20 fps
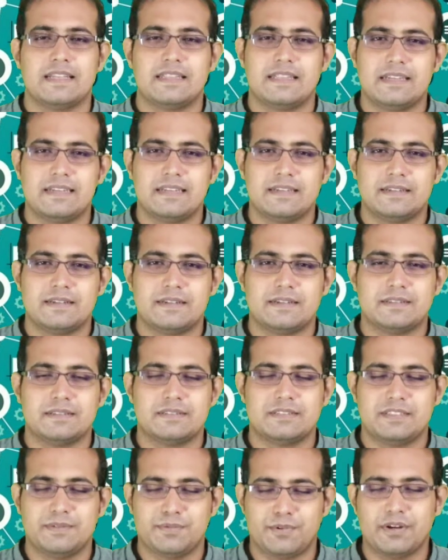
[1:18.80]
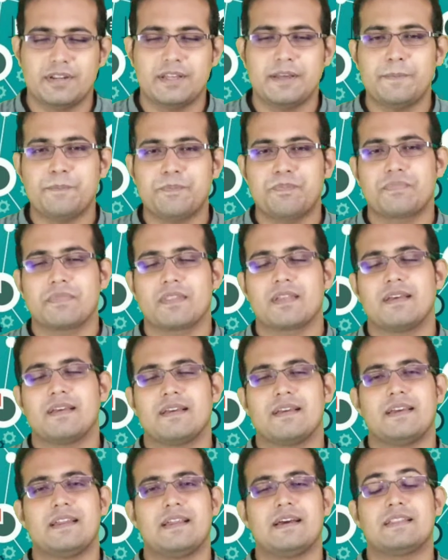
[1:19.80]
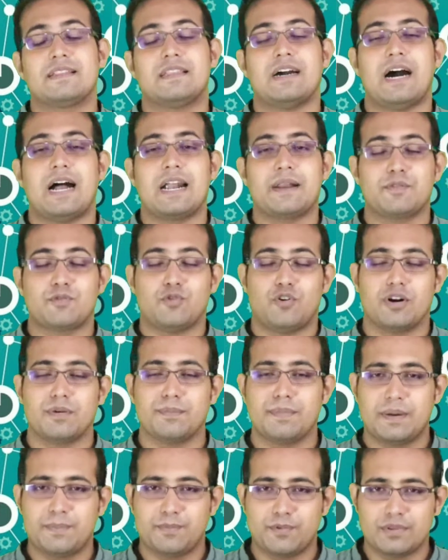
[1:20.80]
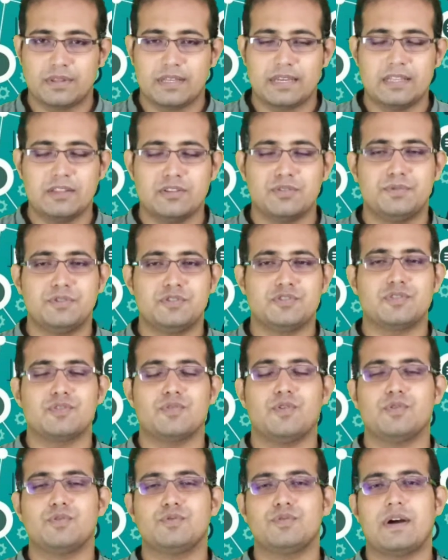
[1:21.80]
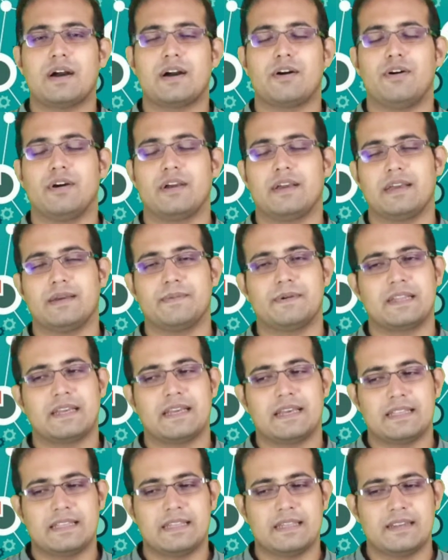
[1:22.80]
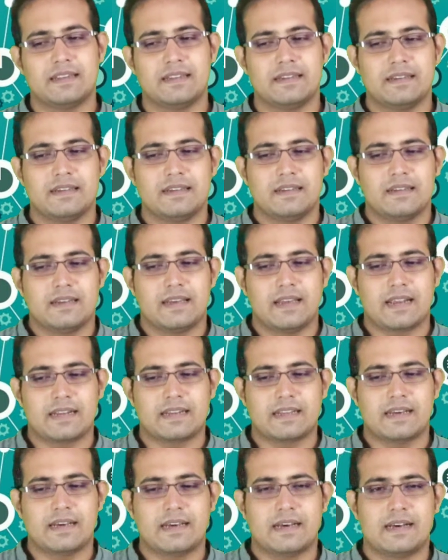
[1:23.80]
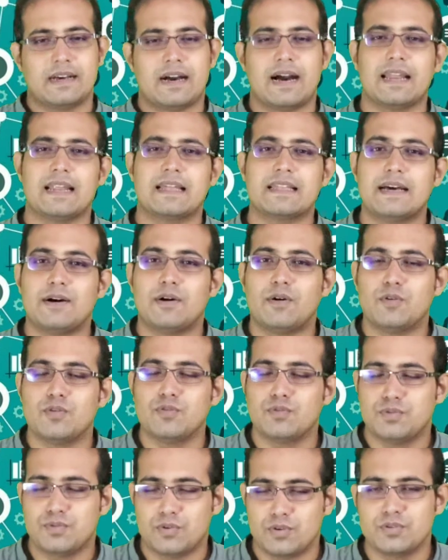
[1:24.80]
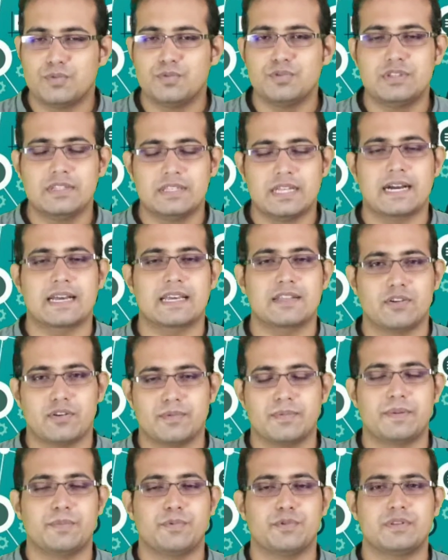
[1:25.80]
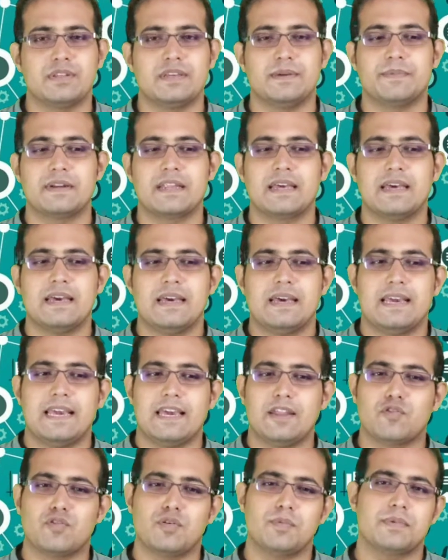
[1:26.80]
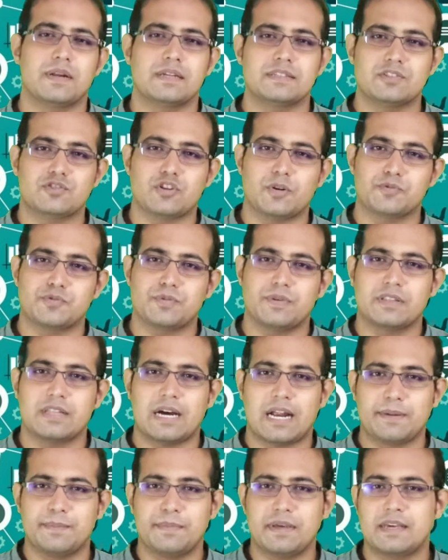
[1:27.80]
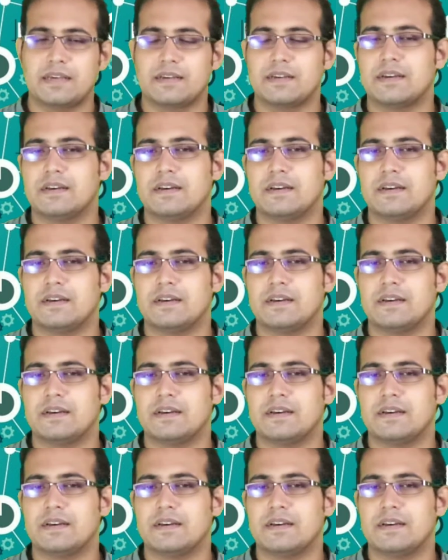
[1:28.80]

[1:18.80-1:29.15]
এদের জীবনে এরা ধর্মের প্রতি কিন্তু ভীষণ অনুরাগ হয় মানে এদের একটা আলাদা অনুভূতি থাকে ধর্মের প্রতি মানে এরকম না যে সবসময় ধার্মিক